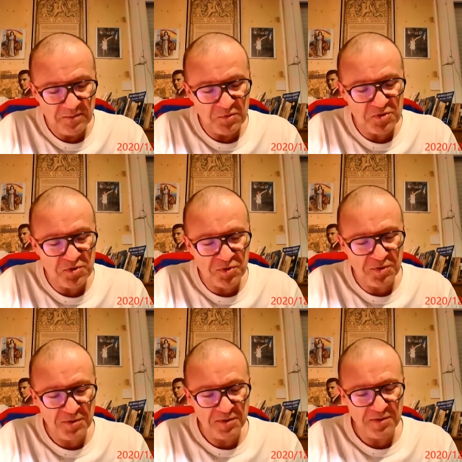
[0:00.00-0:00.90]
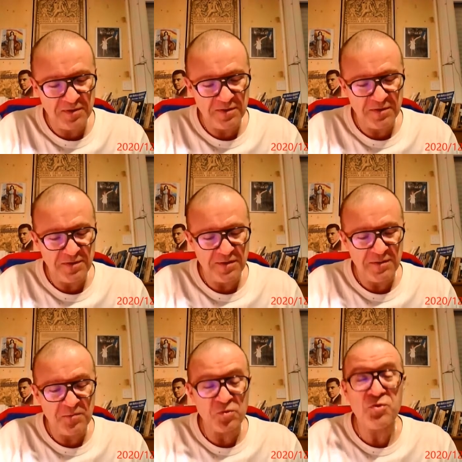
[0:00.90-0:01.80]
Mon Dieu,
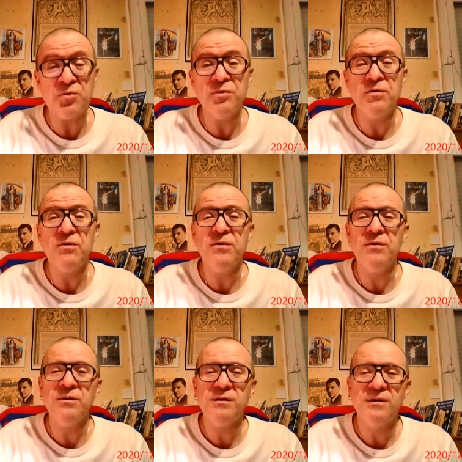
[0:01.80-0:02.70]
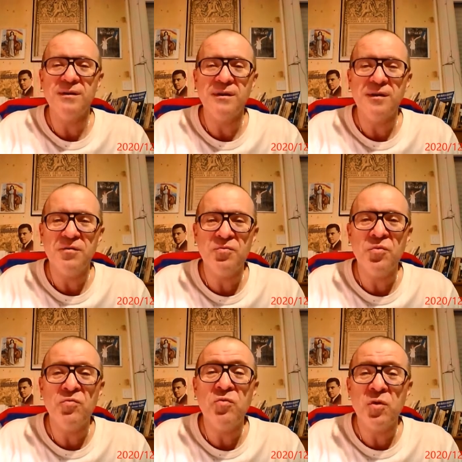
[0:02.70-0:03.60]
mon Dieu,
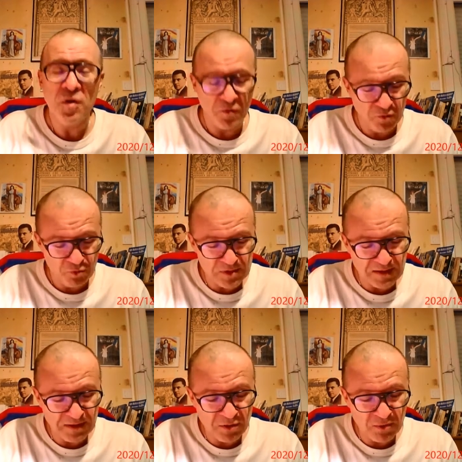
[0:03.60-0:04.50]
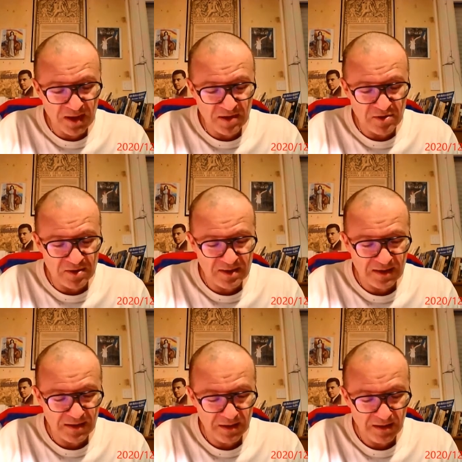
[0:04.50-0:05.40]
vous, nous avez donc
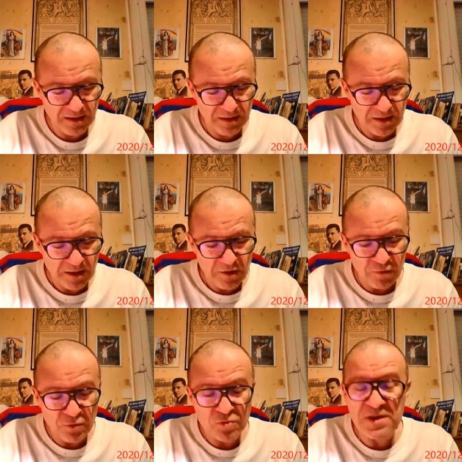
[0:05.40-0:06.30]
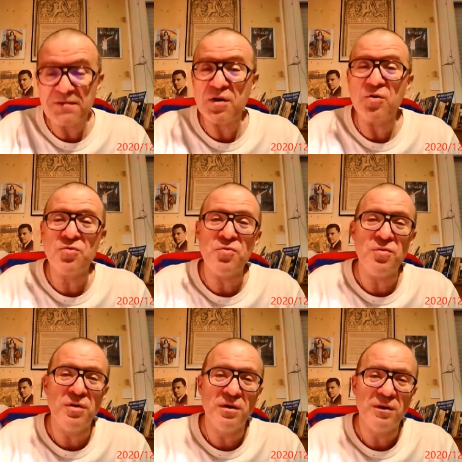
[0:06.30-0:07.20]
exaucés, vous nous avez
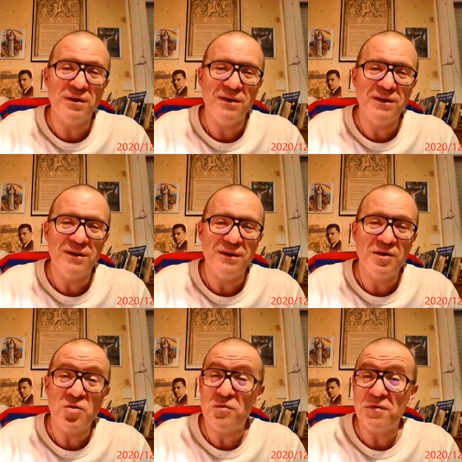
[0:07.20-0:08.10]
rendus une